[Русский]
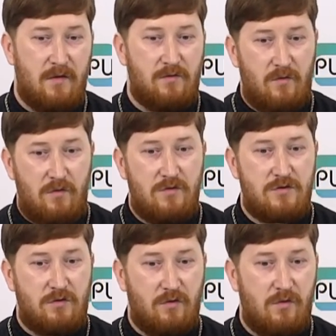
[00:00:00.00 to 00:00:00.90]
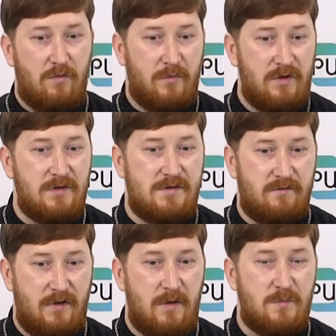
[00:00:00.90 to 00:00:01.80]
то, что мы
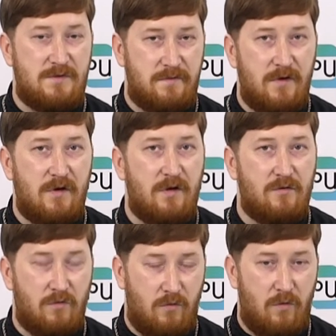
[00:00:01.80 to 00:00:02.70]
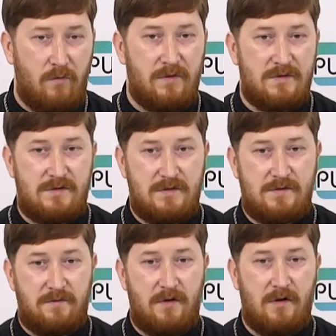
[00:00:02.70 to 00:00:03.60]
называем сферой духовности,
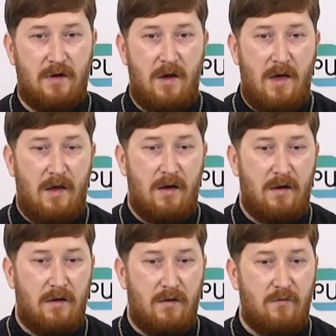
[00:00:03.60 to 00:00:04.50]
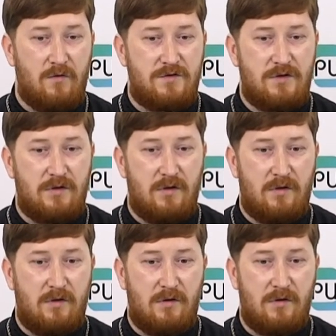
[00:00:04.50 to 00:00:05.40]
сферой Э, очень
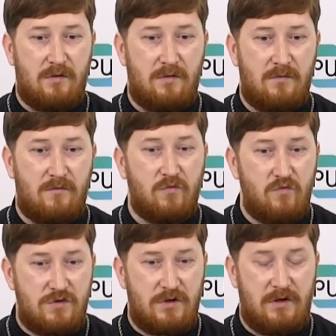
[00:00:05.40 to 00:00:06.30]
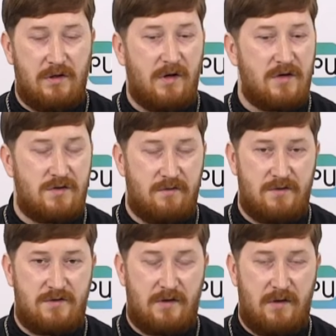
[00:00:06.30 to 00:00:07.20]
э, нужной для каждого
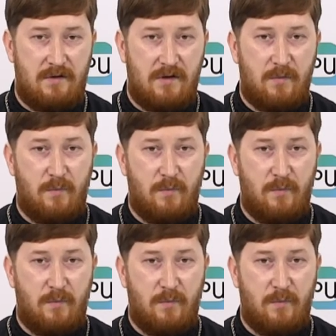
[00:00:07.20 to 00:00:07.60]
человека.